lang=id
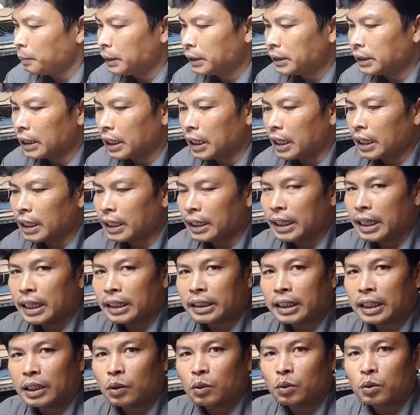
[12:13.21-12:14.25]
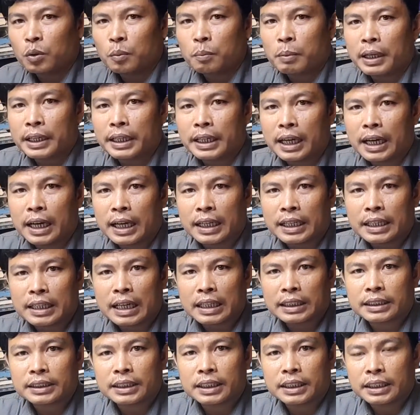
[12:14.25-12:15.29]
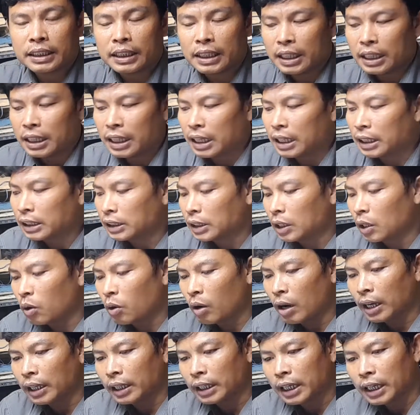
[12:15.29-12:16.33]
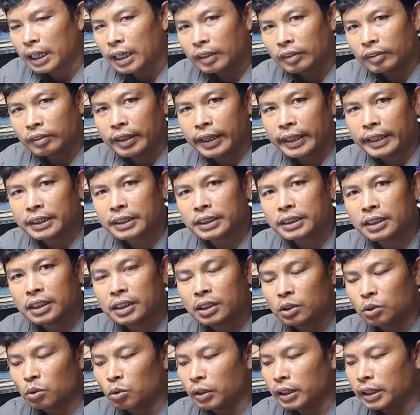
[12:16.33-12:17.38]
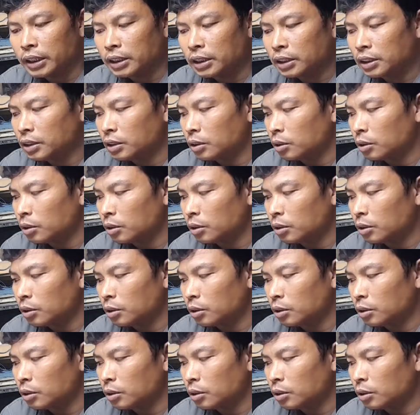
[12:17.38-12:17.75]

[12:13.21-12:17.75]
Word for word: bisa kelihatan untuk bayangan rasternya atau ada teks tertulis